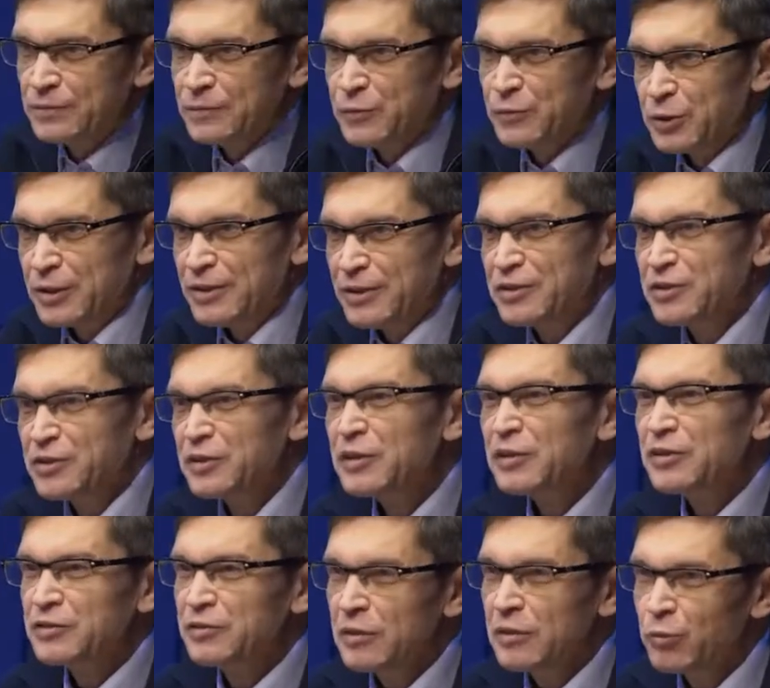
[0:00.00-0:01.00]
Вот,
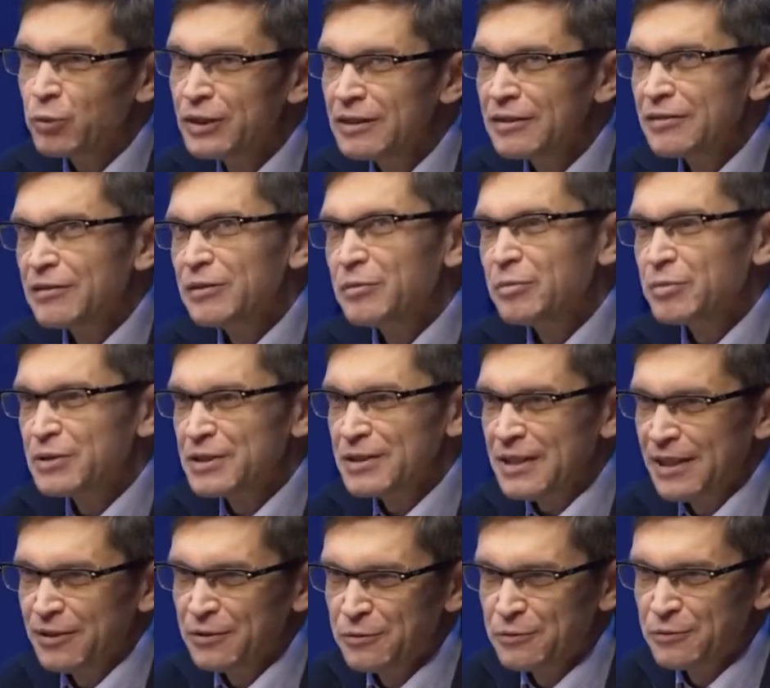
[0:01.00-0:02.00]
сформулировал
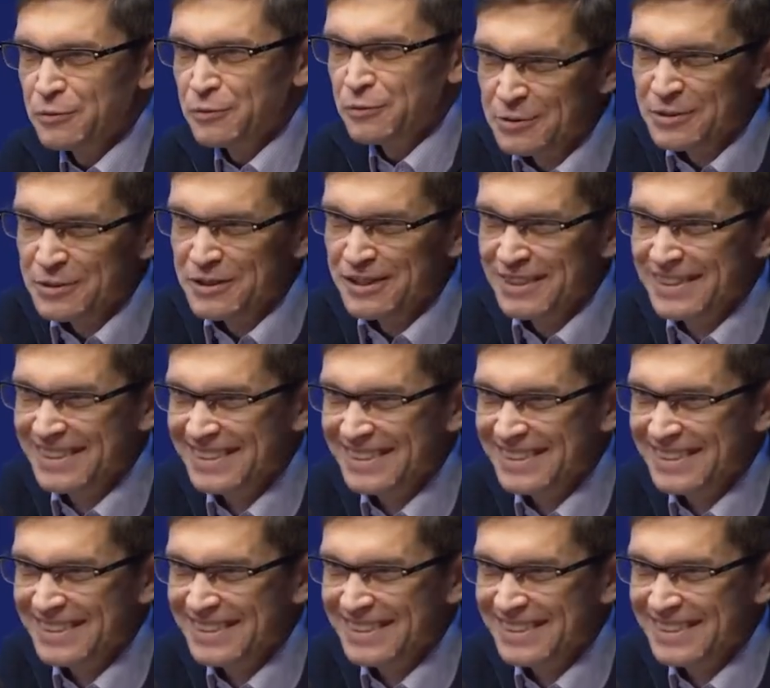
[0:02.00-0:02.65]
постановку вопроса.